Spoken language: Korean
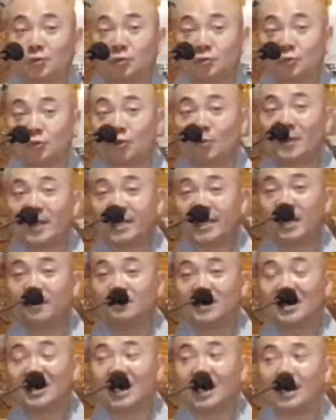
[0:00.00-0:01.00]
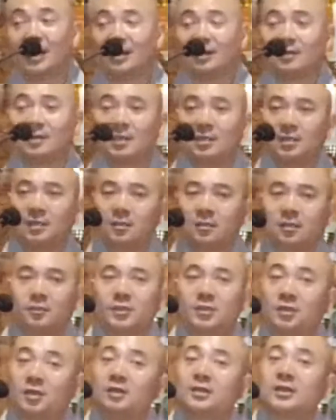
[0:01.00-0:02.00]
주로 많이 합니다.
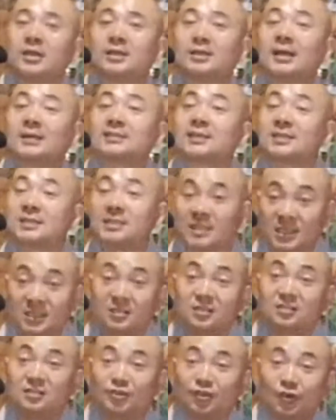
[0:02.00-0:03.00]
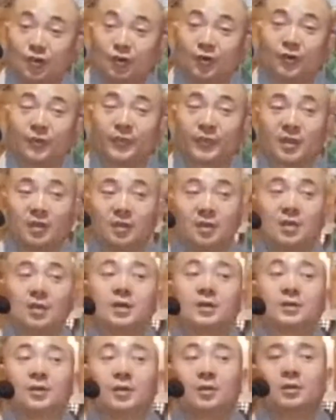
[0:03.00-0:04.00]
그러면 결계를 항상 치거든요.
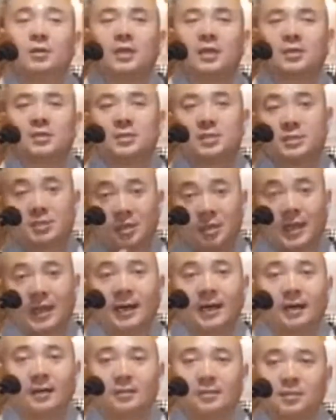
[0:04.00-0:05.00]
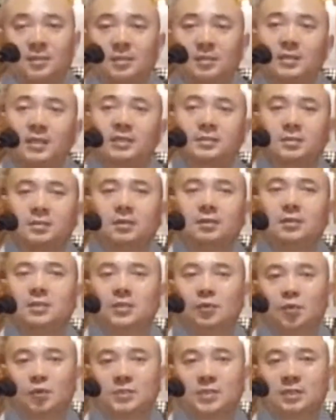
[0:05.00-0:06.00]
결계를 쳐라. 그래서
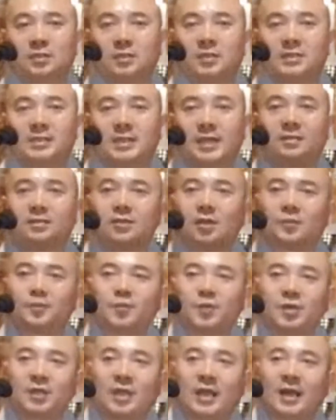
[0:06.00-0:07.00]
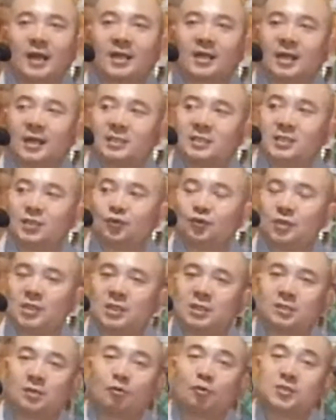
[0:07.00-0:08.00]
이곳에 더 이상 역병의 악한
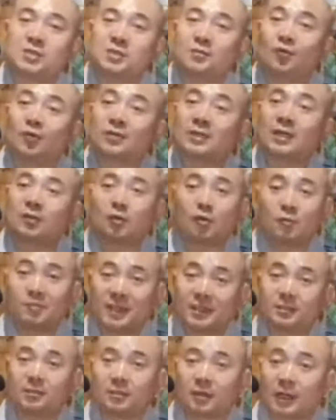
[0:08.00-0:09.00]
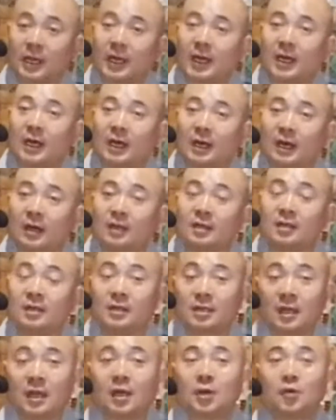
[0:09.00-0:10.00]
기운이 들어오지 못하도록 만들어라.
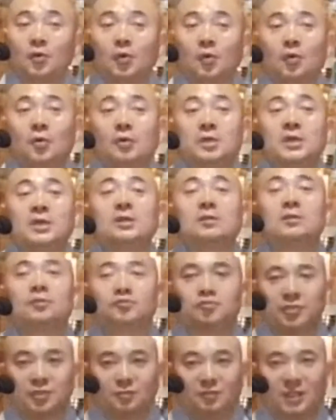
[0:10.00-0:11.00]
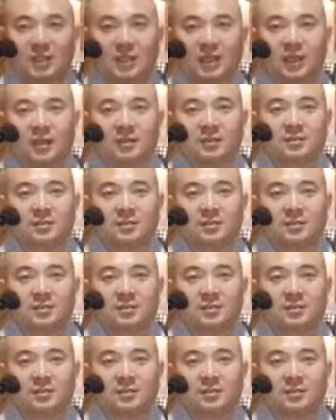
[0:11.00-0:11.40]
라고 일러주십니다.